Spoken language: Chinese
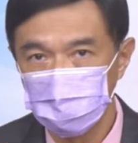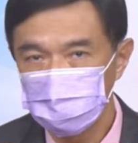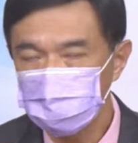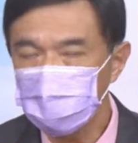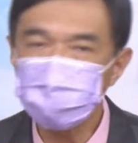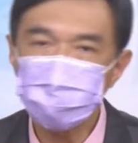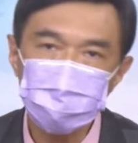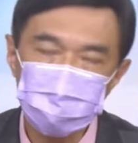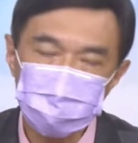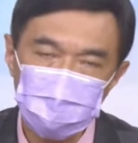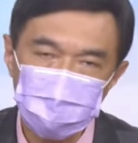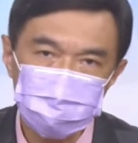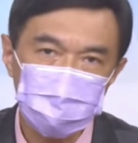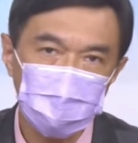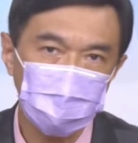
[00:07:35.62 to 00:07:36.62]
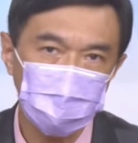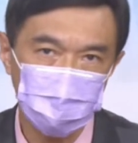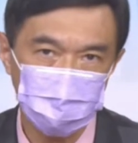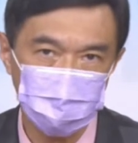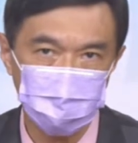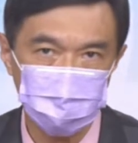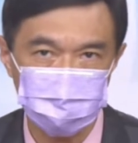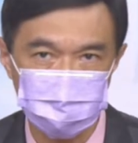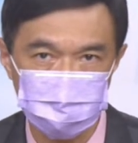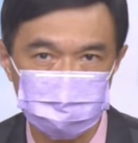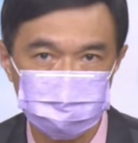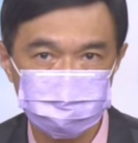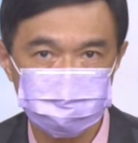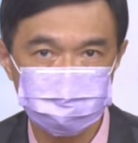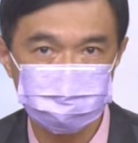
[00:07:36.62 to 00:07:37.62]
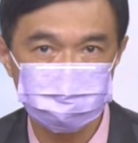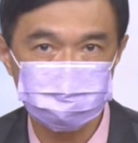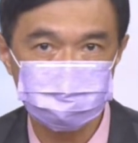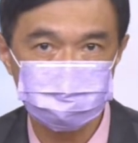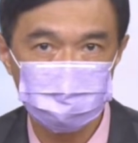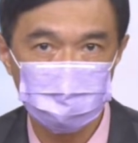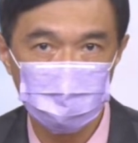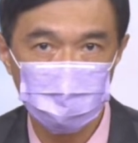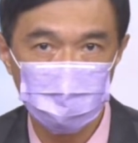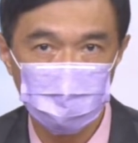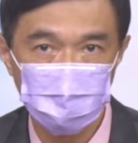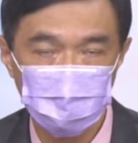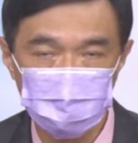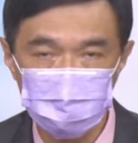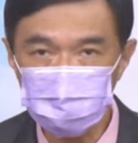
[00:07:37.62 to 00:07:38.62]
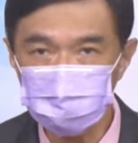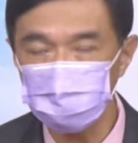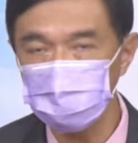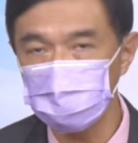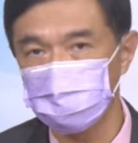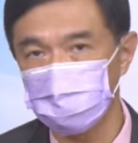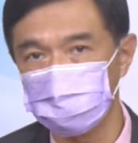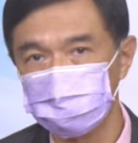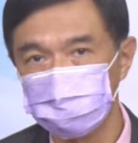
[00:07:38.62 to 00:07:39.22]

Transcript: 但是成效会有多少？我就说了嘛，